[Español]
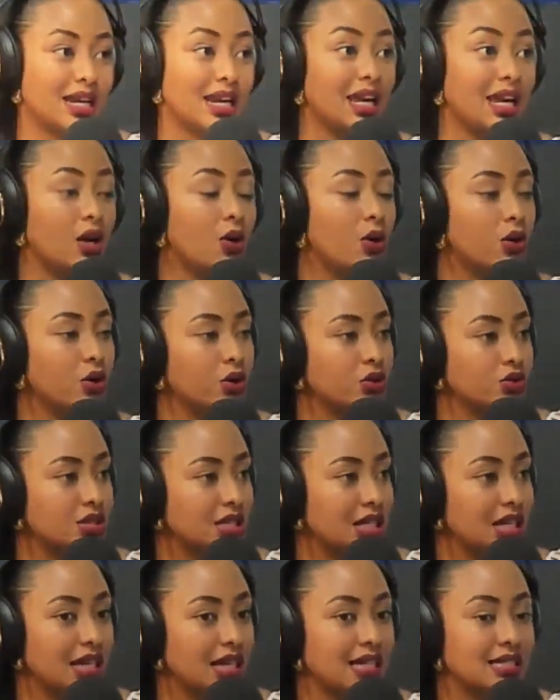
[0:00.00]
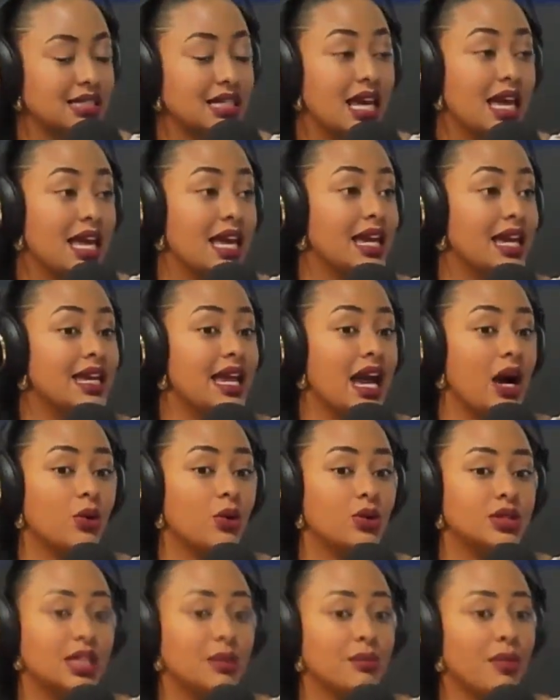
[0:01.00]
reconocidas y a
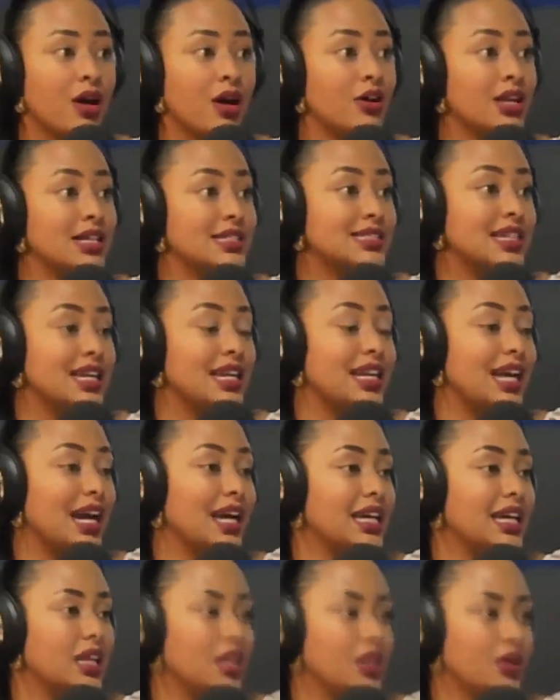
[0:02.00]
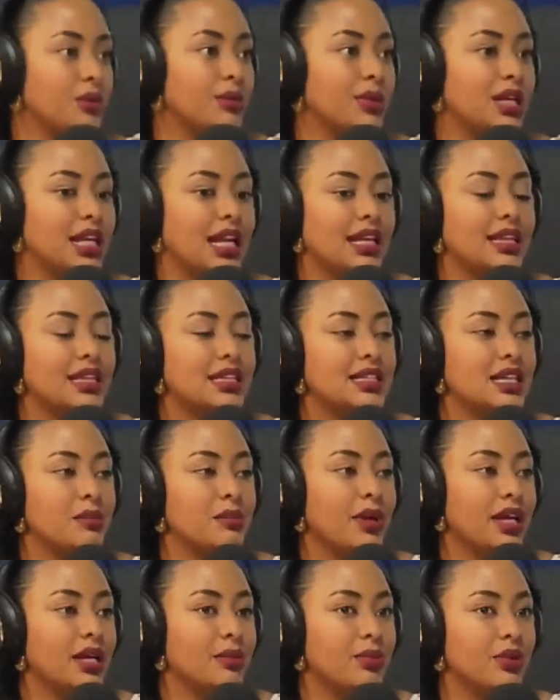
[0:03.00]
última hora se le han ido. Mira, DJ
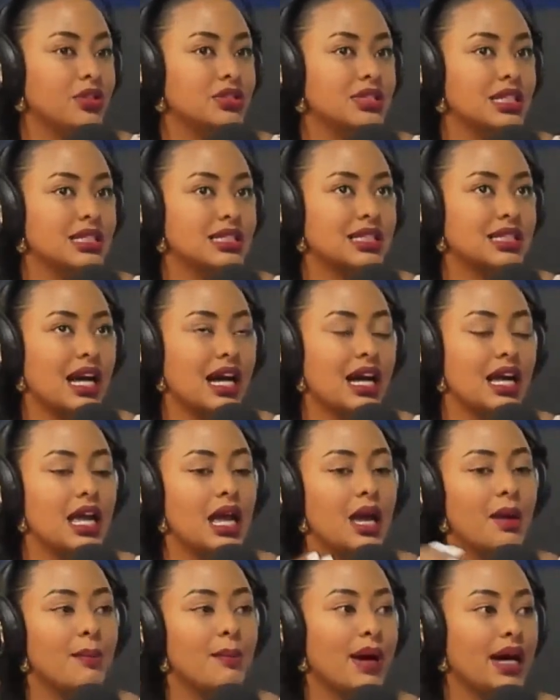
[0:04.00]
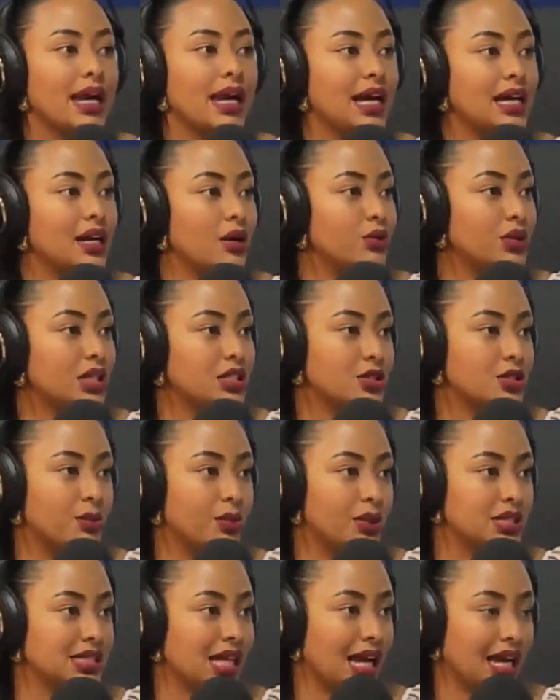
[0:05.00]
Mariposa está para una
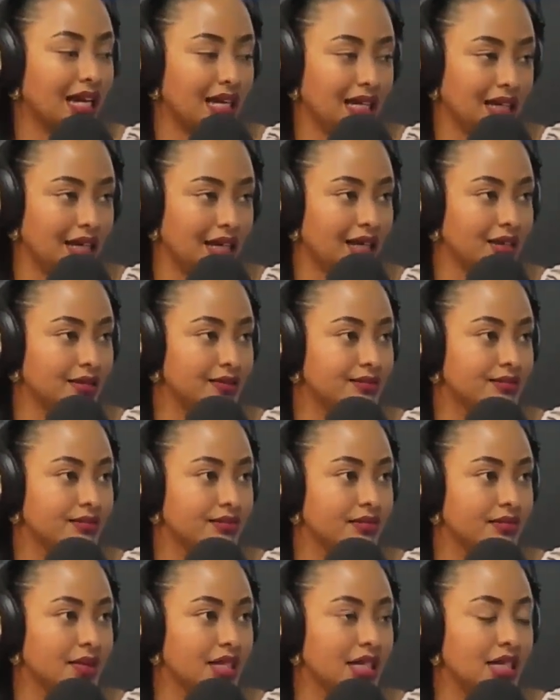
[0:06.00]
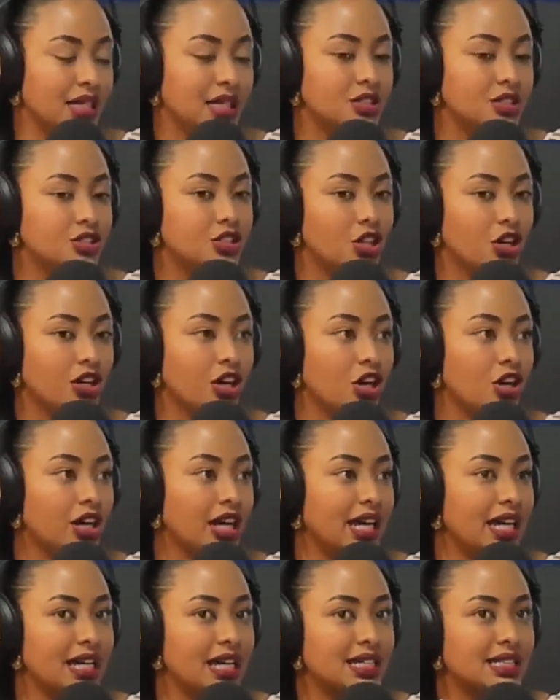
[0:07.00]
supuesta gira yo creo
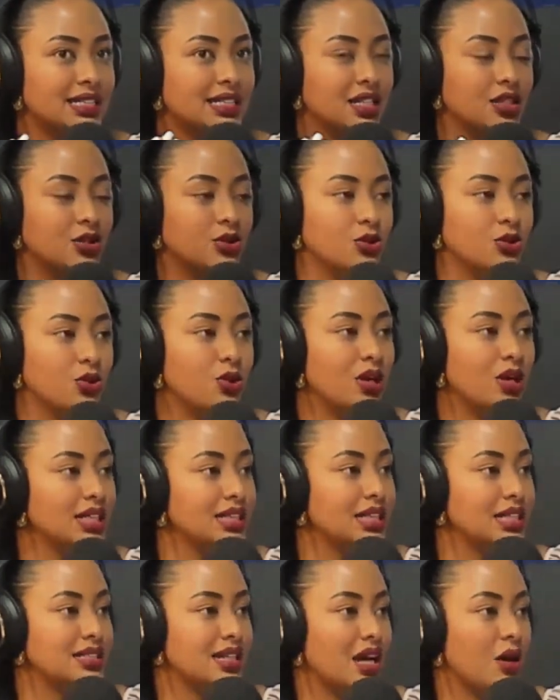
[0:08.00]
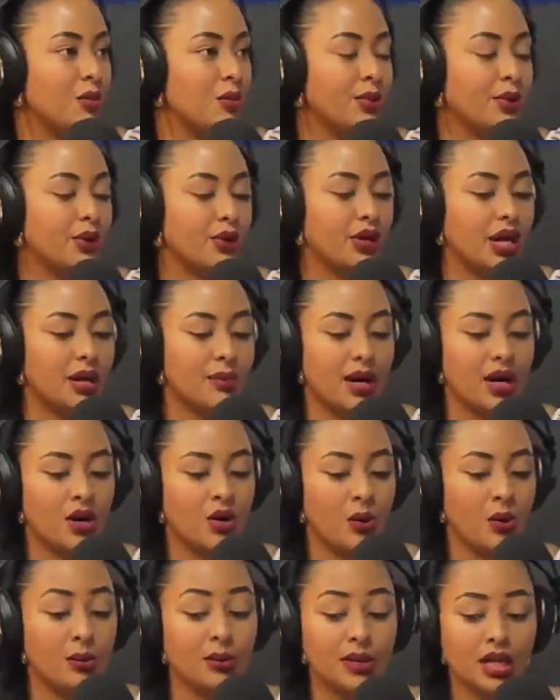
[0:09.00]
que si tú entras a un programa
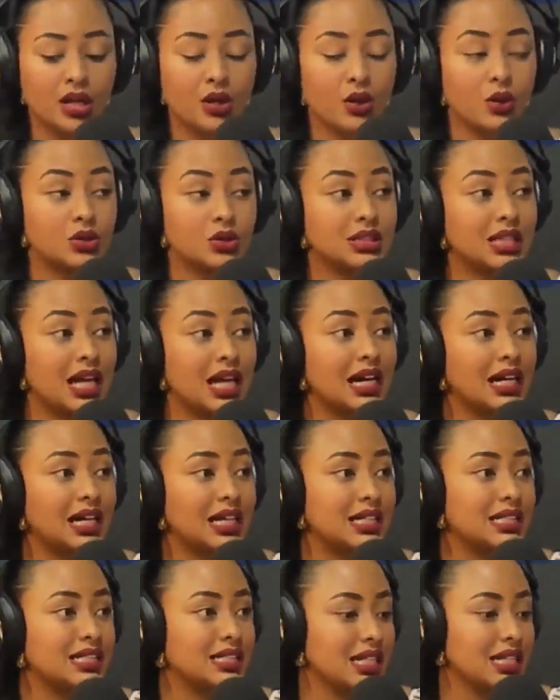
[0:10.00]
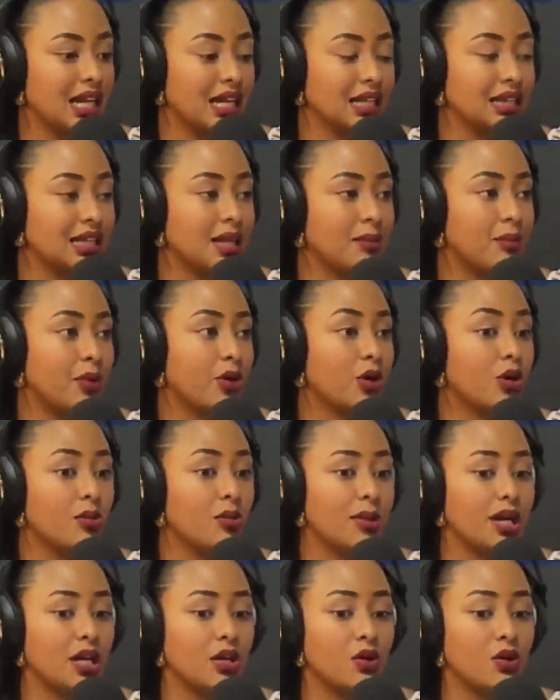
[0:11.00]
conmigo tan reciente, por lo
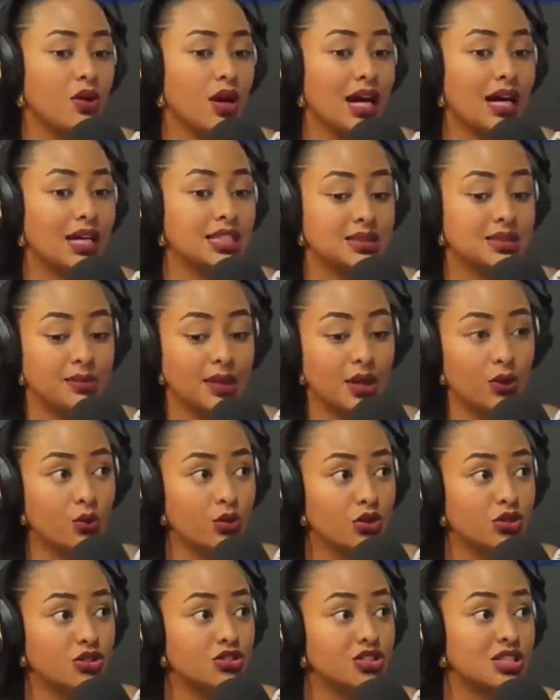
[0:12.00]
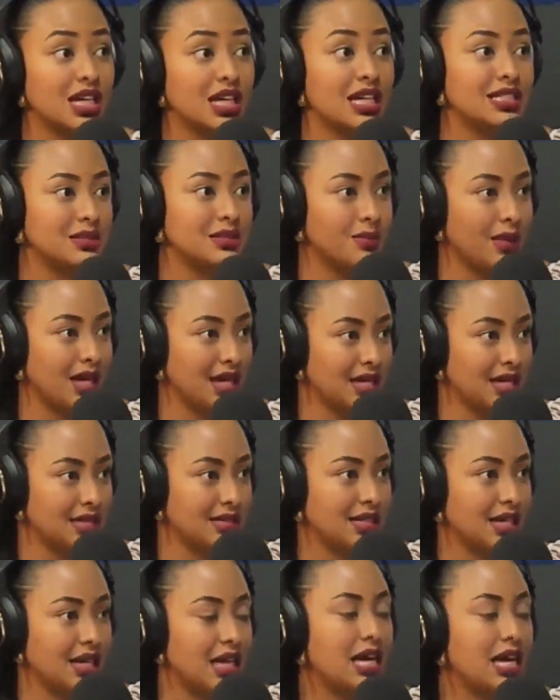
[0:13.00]
menos hazme unos seis
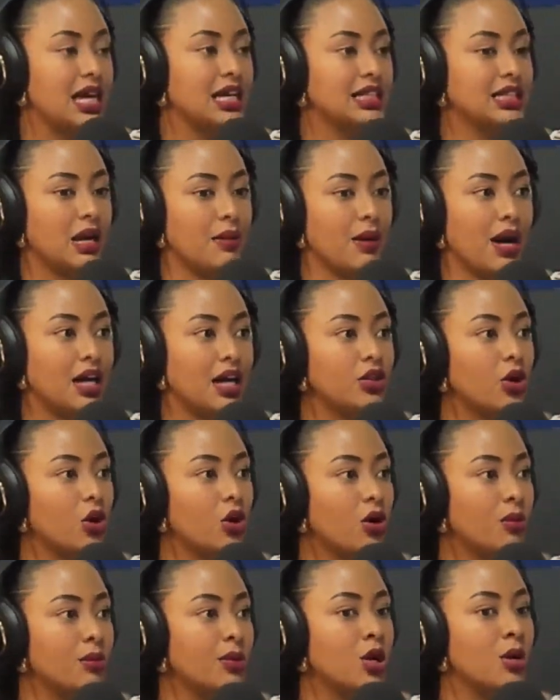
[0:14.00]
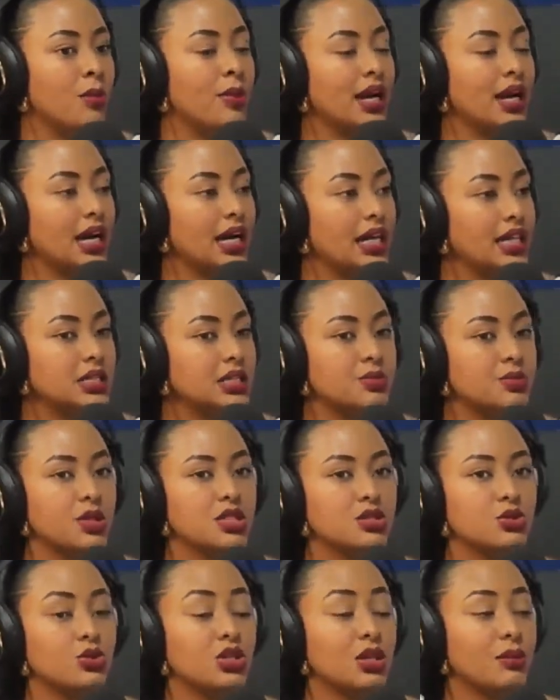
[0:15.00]
meses trabajando conmigo para que
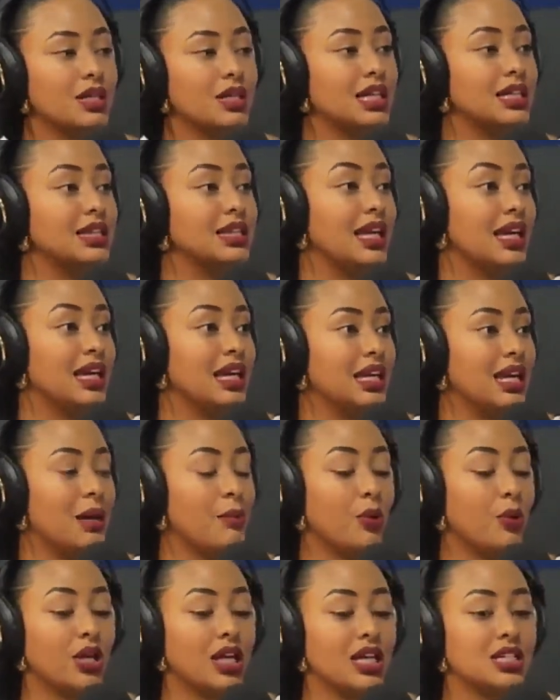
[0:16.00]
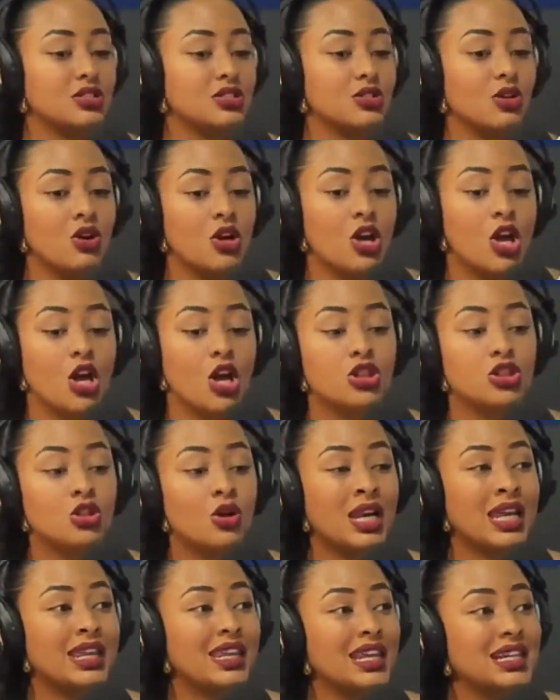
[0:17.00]
después tú te vayas de gira, porque eso
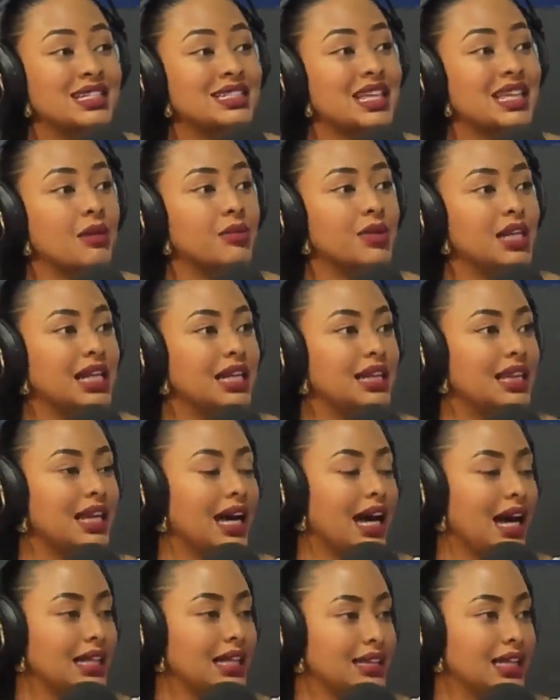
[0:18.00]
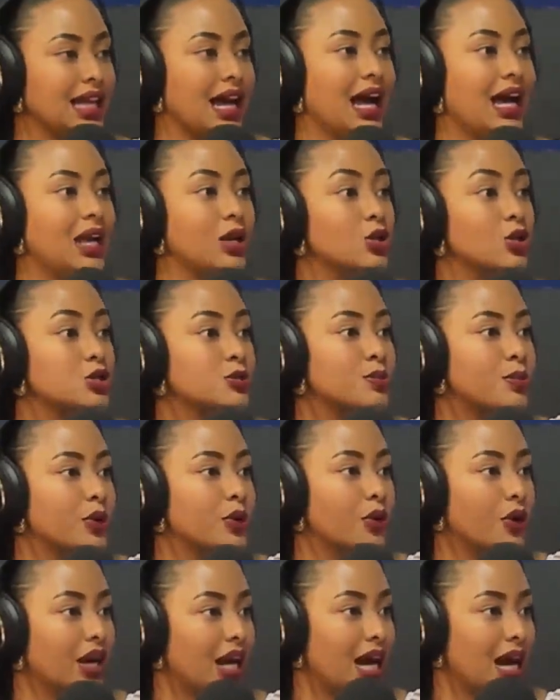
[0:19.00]
no le da estabilidad a los
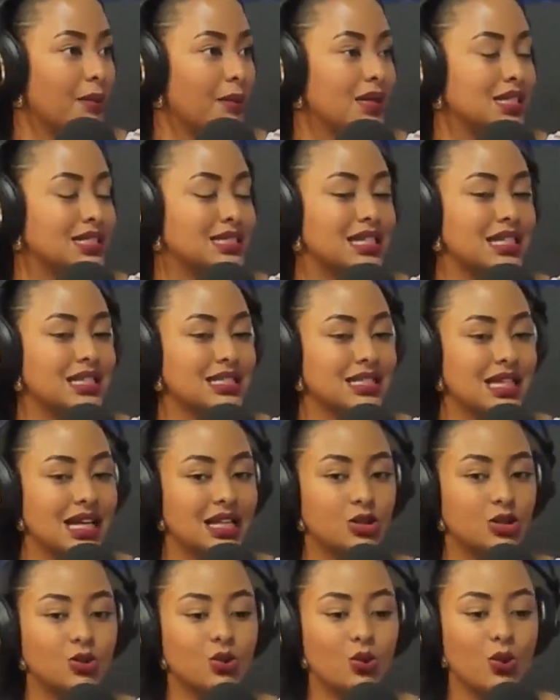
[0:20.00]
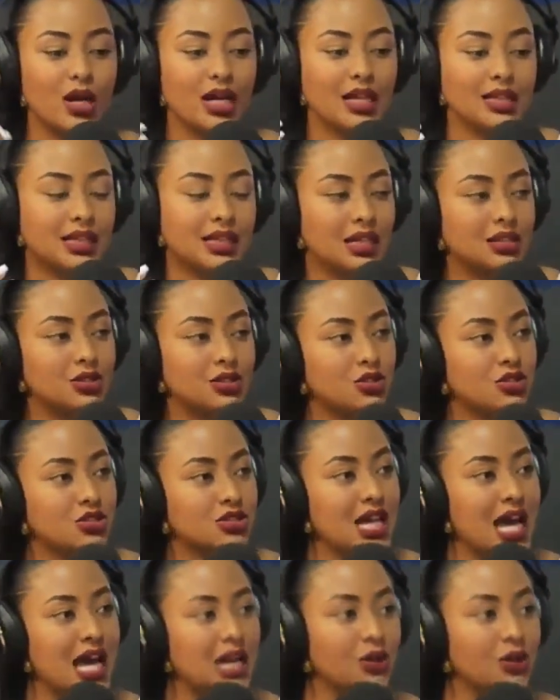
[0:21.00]
programas. De esa tú entras, yo
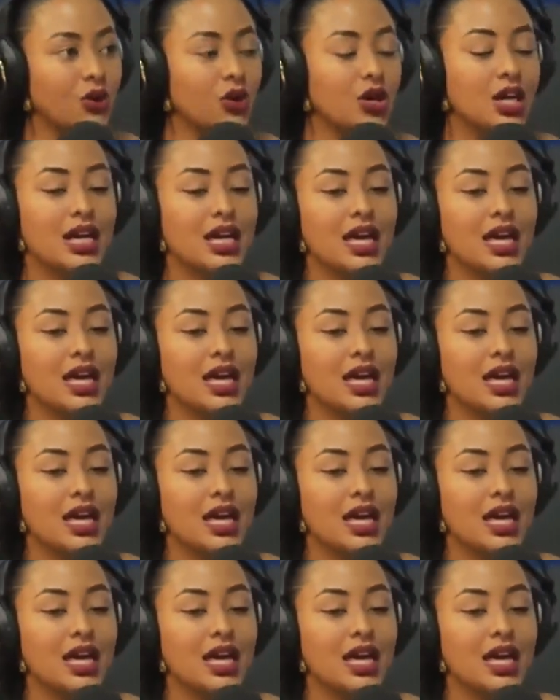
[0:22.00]
salgo.